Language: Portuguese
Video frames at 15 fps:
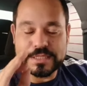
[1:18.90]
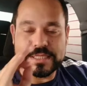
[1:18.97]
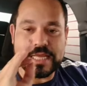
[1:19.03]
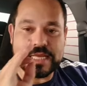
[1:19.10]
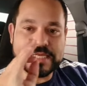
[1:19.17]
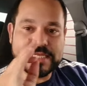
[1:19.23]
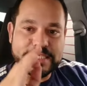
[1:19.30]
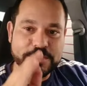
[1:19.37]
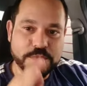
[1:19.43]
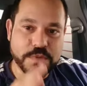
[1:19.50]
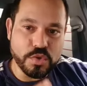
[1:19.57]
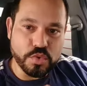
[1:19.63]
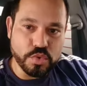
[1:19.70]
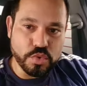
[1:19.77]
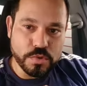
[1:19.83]
daqui de
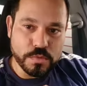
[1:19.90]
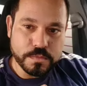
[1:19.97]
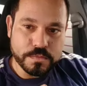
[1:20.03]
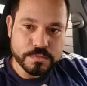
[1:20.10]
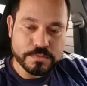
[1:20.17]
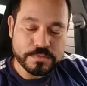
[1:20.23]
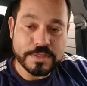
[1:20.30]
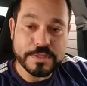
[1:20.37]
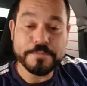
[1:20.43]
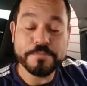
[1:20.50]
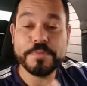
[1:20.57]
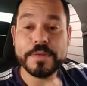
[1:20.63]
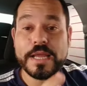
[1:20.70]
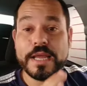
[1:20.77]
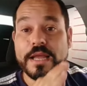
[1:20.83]
Bangu
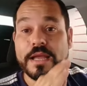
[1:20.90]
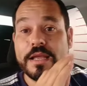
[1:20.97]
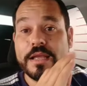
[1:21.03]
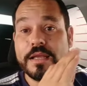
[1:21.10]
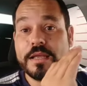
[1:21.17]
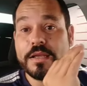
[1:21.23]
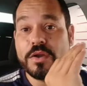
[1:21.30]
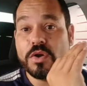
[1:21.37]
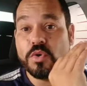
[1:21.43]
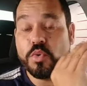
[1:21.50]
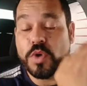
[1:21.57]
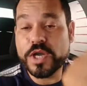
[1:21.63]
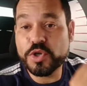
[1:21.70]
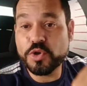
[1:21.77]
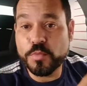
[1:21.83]
para
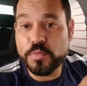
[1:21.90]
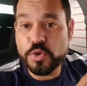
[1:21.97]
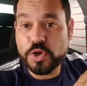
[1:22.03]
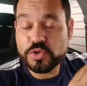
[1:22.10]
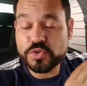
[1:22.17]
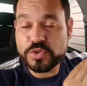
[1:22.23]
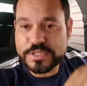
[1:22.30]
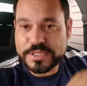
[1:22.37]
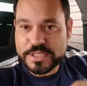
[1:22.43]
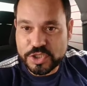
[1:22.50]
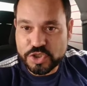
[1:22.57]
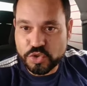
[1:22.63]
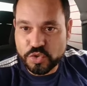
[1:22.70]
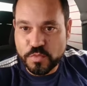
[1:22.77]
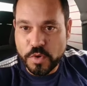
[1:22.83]
o aeroporto
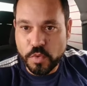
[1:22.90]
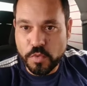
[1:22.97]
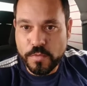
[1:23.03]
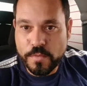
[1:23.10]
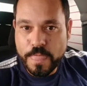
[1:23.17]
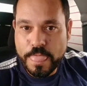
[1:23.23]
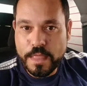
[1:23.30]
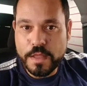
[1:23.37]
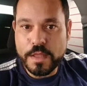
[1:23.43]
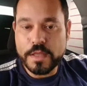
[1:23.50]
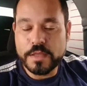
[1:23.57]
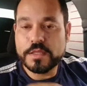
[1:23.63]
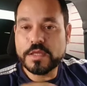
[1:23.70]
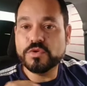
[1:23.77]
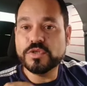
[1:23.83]
Santos Dumont.
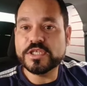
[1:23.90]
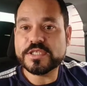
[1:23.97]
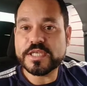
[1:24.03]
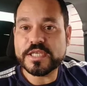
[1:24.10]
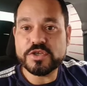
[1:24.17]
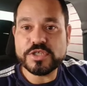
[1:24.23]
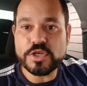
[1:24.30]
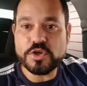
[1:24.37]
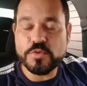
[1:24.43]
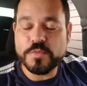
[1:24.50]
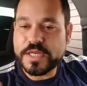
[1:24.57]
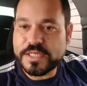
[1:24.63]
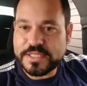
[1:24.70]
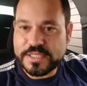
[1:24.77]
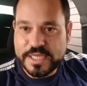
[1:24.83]
Então nisso aí eu já
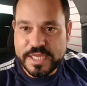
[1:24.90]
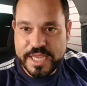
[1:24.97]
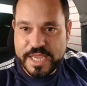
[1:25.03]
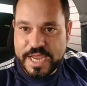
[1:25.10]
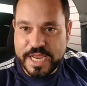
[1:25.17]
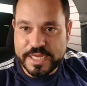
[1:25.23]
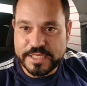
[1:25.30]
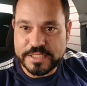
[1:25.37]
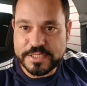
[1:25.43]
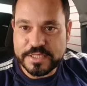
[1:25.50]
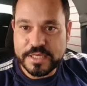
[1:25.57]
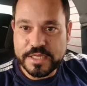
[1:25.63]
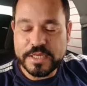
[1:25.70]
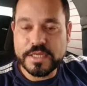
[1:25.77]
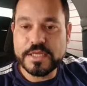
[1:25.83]
cobrei 100 reais.
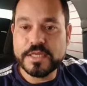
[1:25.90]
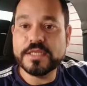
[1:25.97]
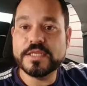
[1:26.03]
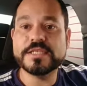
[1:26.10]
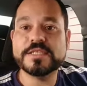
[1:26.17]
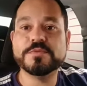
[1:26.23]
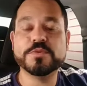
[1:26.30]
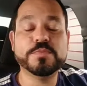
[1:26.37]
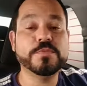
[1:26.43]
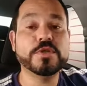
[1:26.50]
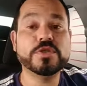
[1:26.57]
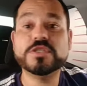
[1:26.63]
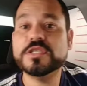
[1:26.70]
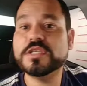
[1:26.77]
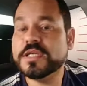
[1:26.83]
Nesse meu
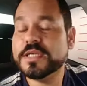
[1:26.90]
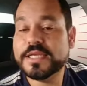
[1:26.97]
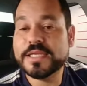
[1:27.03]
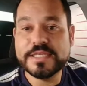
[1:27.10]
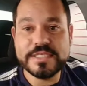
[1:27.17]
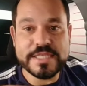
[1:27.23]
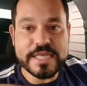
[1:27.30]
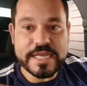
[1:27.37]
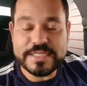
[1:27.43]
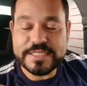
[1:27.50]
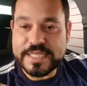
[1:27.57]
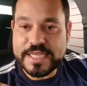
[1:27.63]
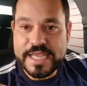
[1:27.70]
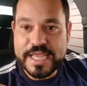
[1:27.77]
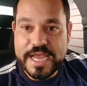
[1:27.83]
primeiro dia, já
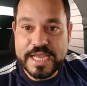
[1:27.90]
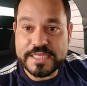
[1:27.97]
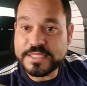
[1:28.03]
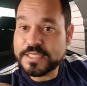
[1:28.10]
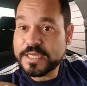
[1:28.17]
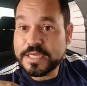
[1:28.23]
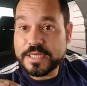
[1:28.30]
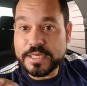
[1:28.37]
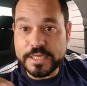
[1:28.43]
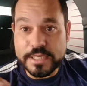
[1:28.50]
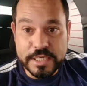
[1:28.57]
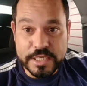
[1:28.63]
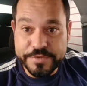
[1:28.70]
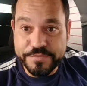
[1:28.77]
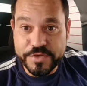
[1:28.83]
100 reais
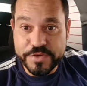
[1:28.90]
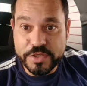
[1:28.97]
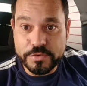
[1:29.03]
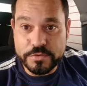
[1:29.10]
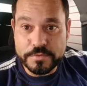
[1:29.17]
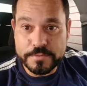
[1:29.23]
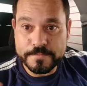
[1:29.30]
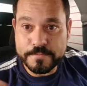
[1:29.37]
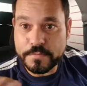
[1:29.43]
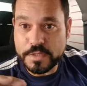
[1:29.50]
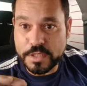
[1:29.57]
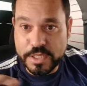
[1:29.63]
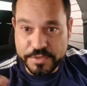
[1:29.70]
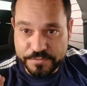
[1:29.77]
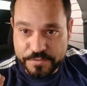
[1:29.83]
livrinho.
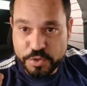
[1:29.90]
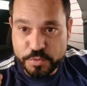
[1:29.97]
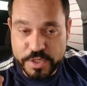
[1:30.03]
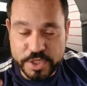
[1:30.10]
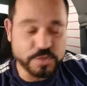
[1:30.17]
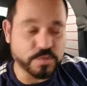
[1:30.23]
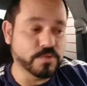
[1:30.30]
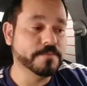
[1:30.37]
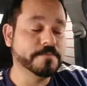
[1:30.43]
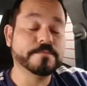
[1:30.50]
Livrinho mesmo.